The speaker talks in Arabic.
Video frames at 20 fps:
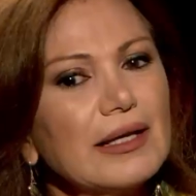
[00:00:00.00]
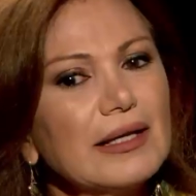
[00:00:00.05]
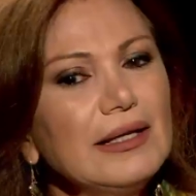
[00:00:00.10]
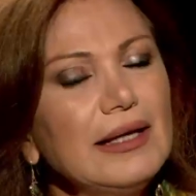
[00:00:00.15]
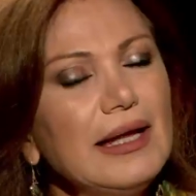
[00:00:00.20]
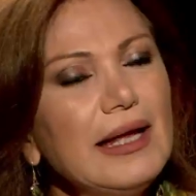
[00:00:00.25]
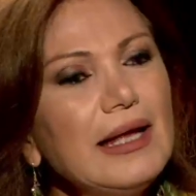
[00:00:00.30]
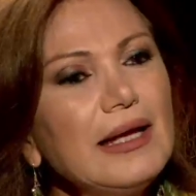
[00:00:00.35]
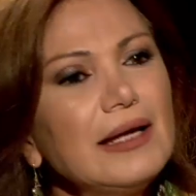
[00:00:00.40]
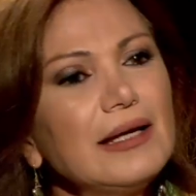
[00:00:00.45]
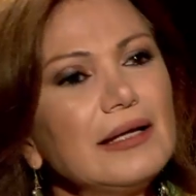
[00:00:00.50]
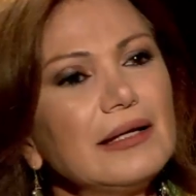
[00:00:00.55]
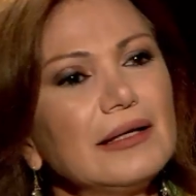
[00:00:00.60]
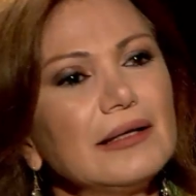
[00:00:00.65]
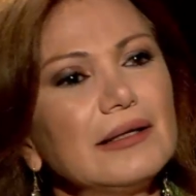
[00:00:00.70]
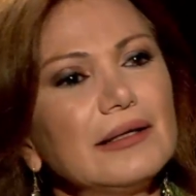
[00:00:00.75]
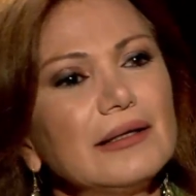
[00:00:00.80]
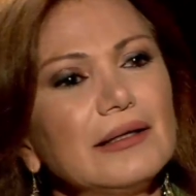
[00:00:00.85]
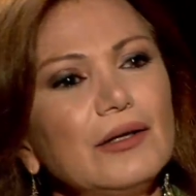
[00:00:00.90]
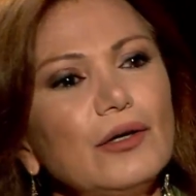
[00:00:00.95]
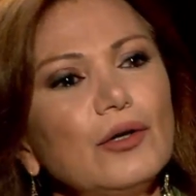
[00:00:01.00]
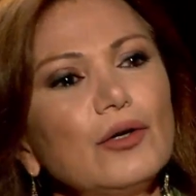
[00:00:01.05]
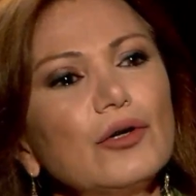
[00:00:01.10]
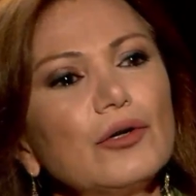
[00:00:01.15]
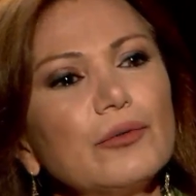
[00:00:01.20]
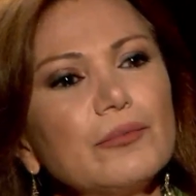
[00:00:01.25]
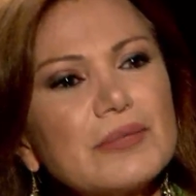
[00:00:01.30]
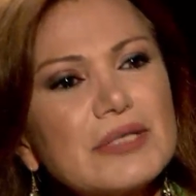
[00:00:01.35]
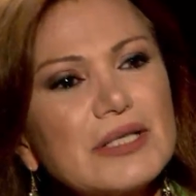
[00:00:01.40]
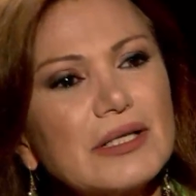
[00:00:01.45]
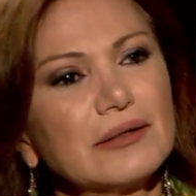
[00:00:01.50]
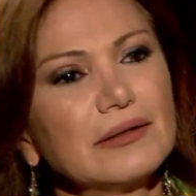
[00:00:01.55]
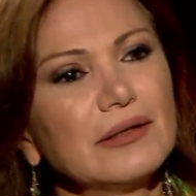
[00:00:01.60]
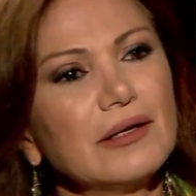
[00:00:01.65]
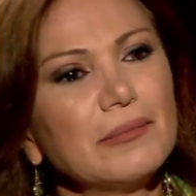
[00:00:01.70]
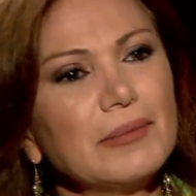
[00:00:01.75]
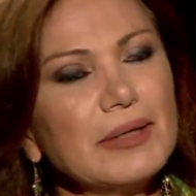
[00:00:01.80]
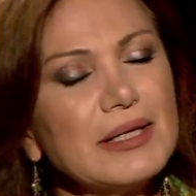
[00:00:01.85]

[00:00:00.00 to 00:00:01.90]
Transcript: خلال آه، حكم صدام